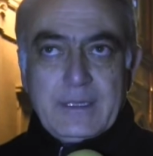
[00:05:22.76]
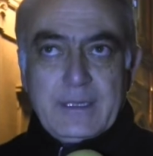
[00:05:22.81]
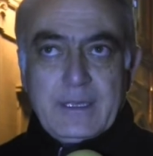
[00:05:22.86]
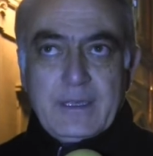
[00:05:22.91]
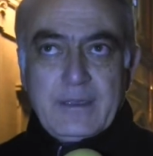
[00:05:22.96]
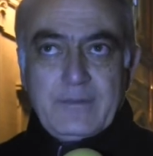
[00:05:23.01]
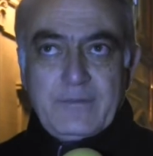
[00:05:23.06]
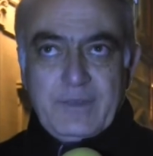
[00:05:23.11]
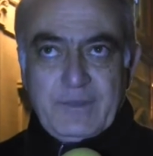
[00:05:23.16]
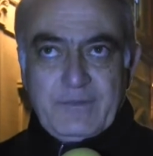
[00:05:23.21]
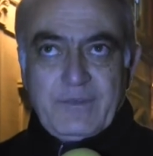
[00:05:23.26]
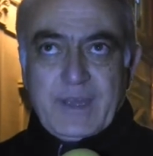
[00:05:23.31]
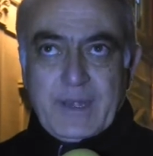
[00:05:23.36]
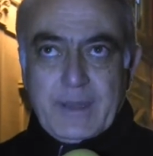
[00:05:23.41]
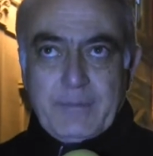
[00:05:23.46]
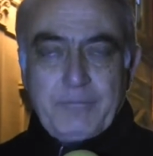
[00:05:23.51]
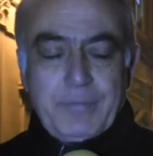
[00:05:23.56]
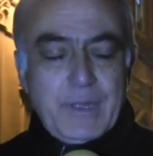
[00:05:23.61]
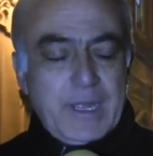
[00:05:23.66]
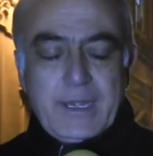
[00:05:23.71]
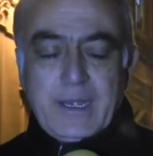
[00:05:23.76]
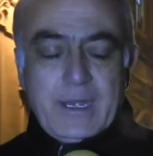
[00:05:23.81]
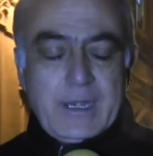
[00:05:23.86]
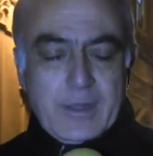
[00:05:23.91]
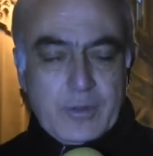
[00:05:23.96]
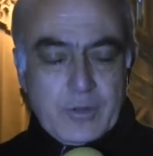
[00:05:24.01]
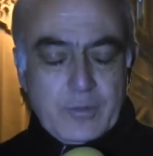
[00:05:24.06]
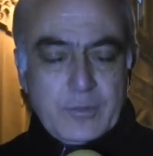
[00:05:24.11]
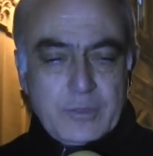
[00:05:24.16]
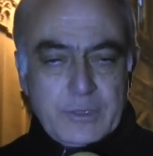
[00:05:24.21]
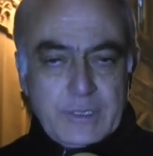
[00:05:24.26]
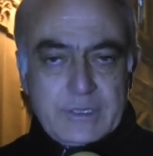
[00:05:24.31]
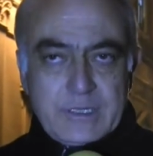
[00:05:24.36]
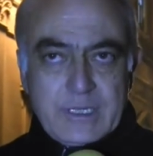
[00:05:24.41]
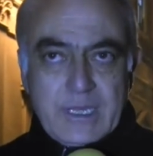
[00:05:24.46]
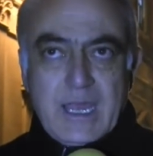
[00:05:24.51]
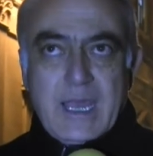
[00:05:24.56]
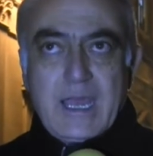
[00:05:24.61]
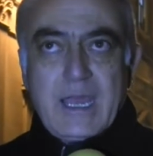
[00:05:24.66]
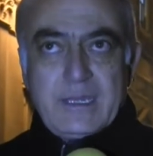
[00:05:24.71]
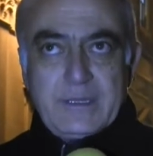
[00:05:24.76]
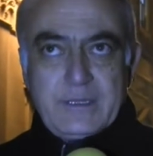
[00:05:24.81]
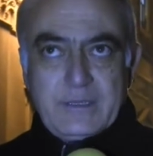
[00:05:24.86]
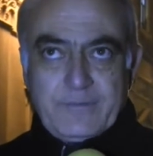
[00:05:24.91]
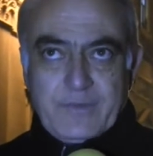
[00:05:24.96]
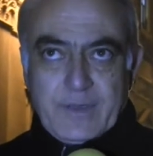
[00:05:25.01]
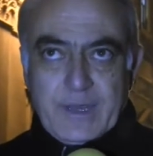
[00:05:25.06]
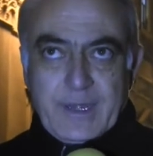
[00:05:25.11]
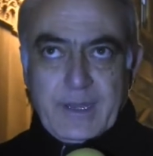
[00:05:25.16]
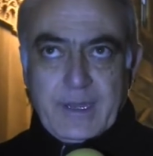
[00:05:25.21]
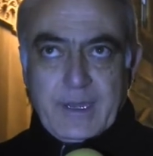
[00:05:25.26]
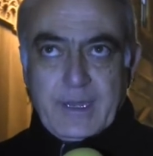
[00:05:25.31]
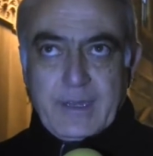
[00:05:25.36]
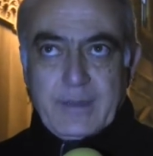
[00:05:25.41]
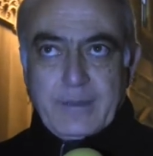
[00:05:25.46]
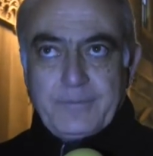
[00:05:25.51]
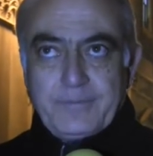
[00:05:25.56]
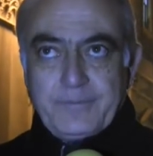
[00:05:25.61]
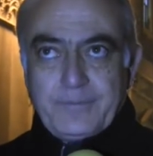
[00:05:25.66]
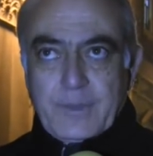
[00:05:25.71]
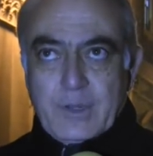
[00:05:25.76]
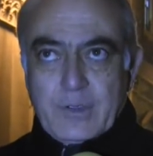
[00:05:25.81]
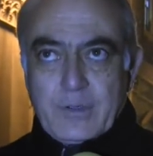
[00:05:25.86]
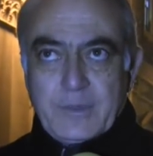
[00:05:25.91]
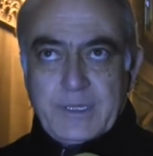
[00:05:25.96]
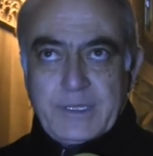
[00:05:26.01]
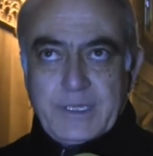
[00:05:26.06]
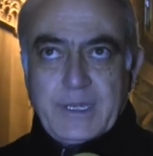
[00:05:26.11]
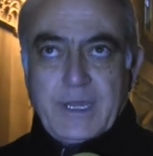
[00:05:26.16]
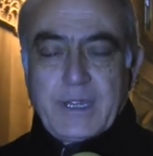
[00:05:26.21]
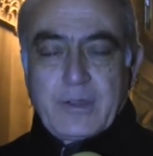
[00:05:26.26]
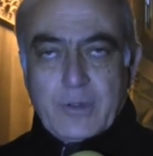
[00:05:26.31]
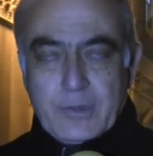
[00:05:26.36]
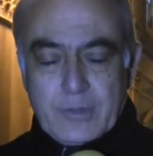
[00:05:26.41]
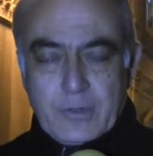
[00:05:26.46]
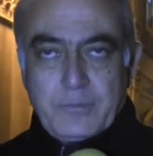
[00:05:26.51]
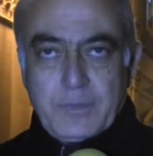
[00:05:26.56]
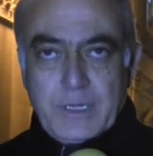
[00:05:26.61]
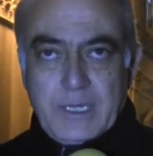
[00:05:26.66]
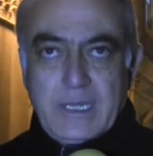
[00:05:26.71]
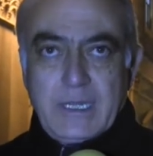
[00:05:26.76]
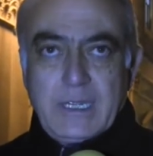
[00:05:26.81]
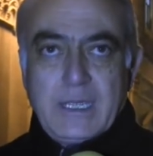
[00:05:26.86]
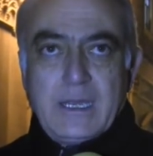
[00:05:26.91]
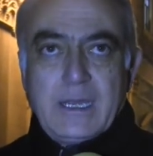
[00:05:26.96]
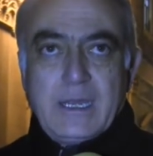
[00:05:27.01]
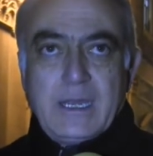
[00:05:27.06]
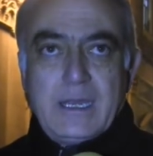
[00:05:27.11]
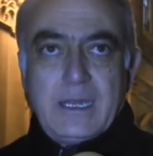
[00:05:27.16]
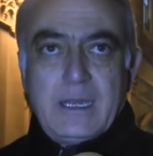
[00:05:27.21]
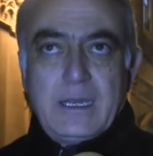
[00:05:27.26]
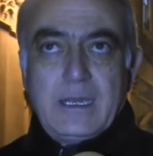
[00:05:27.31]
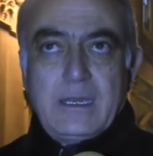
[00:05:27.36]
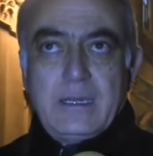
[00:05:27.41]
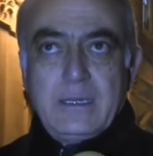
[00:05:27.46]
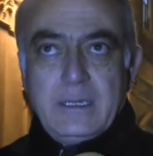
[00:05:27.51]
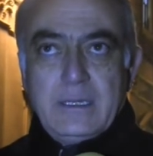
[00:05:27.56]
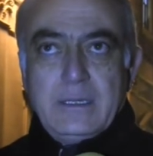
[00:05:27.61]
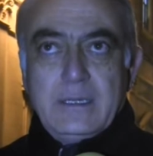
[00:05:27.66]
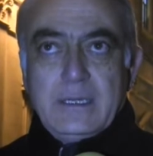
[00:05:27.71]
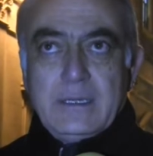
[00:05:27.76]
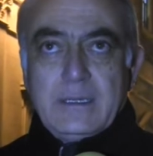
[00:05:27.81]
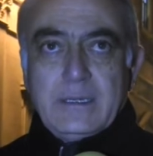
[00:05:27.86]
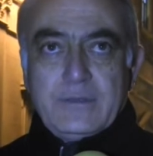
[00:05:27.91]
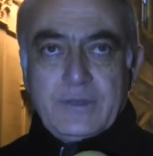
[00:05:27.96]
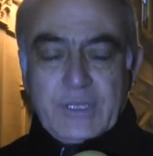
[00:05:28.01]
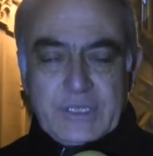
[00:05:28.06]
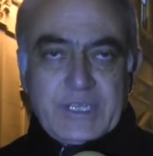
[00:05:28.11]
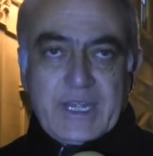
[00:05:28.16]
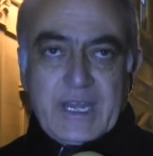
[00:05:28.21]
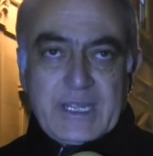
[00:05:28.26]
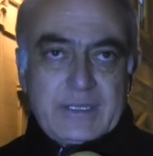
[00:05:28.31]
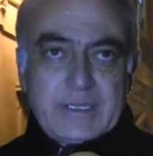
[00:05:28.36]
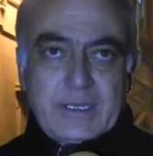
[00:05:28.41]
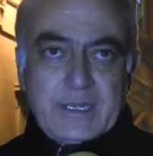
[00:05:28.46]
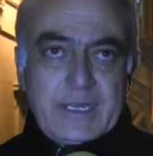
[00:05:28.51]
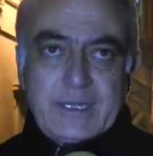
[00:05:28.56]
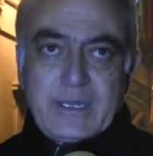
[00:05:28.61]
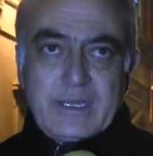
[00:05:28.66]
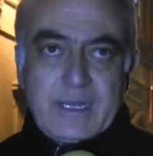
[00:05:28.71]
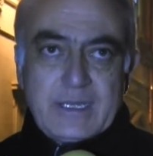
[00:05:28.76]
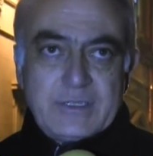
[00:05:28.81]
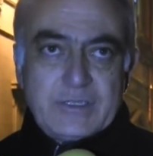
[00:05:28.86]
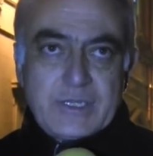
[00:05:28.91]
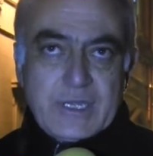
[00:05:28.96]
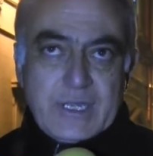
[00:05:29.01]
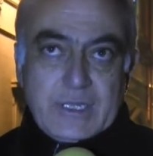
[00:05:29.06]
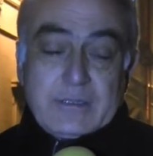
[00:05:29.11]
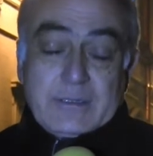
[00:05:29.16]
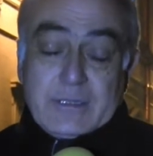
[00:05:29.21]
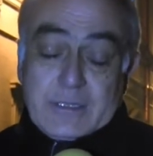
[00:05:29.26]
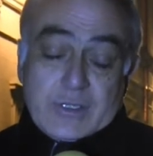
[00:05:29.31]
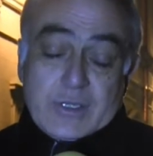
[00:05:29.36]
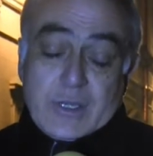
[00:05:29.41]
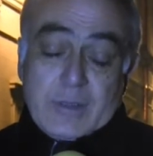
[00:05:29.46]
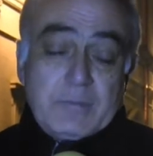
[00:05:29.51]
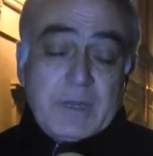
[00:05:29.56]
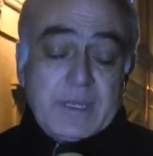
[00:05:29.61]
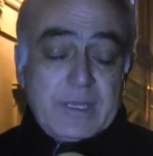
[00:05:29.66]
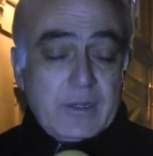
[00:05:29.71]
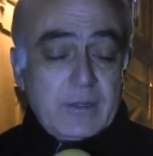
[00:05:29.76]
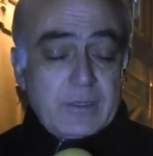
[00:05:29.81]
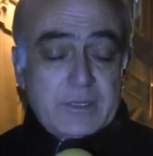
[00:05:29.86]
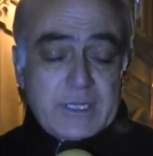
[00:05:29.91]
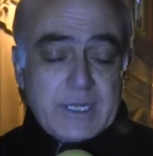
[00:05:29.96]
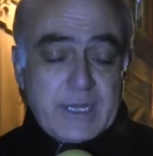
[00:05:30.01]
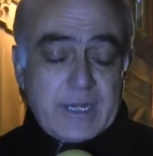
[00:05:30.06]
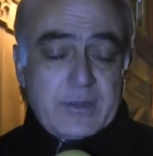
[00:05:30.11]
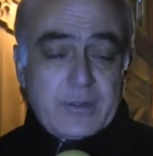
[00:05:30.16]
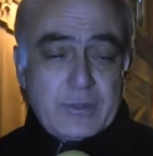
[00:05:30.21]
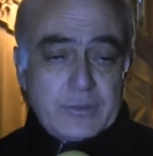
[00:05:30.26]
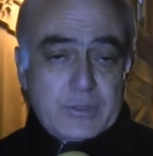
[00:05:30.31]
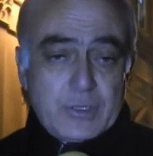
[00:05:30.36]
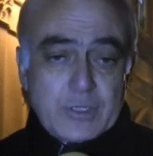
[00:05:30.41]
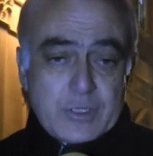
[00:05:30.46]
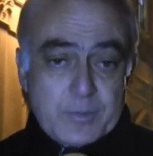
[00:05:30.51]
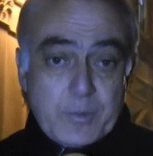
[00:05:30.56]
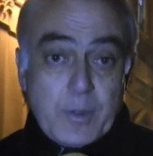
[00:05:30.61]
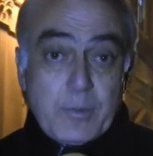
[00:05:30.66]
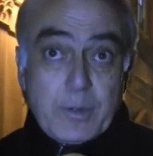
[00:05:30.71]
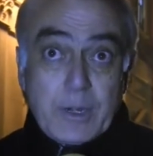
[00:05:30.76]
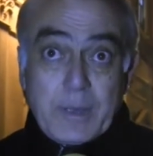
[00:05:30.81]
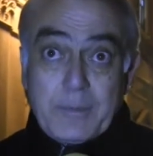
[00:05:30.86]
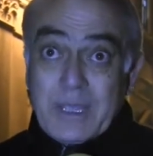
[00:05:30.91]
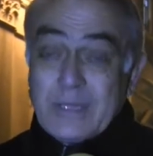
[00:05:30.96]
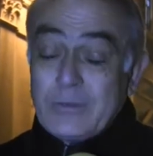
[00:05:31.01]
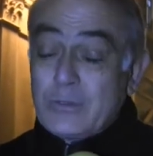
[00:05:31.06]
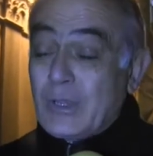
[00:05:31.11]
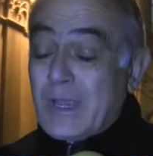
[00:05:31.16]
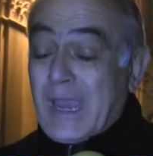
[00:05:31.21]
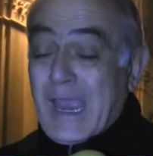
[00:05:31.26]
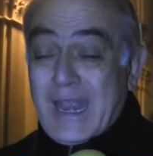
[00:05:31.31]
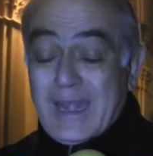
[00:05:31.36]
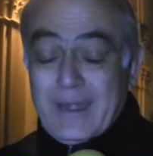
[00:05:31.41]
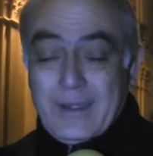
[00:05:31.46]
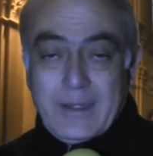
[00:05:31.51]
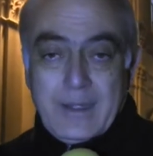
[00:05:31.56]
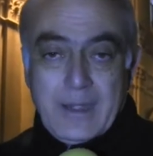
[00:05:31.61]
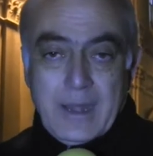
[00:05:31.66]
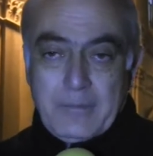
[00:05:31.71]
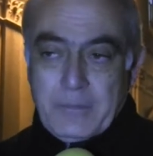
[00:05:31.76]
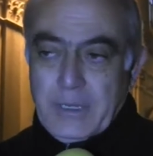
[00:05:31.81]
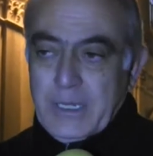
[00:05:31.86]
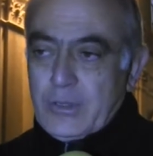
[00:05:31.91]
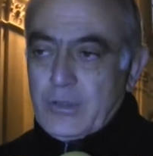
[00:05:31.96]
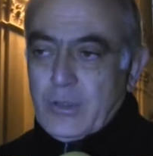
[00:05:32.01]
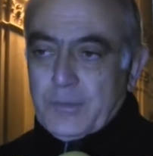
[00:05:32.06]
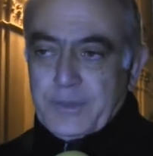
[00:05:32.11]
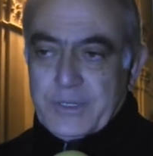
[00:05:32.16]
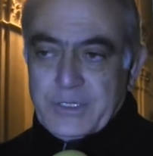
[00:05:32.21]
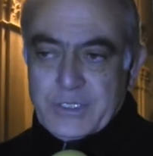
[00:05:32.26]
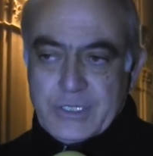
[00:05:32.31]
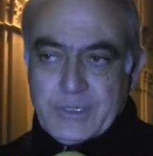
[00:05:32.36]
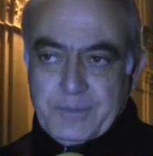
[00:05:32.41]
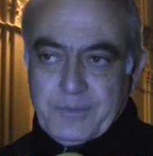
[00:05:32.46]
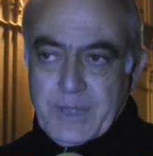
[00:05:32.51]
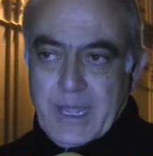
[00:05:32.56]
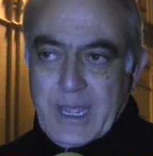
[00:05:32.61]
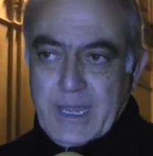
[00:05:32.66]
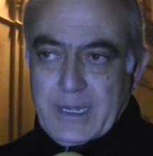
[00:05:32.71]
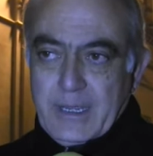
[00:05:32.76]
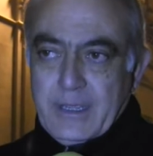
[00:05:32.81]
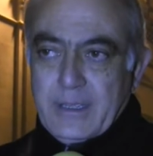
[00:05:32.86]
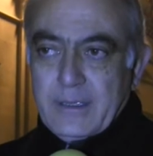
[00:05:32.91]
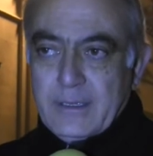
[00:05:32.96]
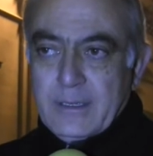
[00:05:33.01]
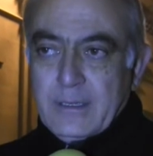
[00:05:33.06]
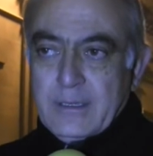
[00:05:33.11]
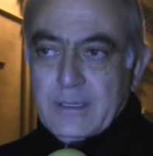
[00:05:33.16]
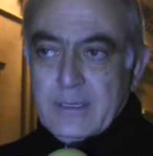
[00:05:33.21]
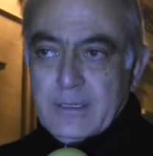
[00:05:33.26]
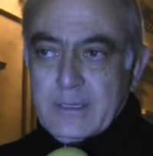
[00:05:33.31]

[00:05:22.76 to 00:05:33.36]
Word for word: eh, vivere bene le comunità, di fare mm, dire, economia, di trattenere la gente, insomma di lottare contro lo spopolamento che è il nemico principale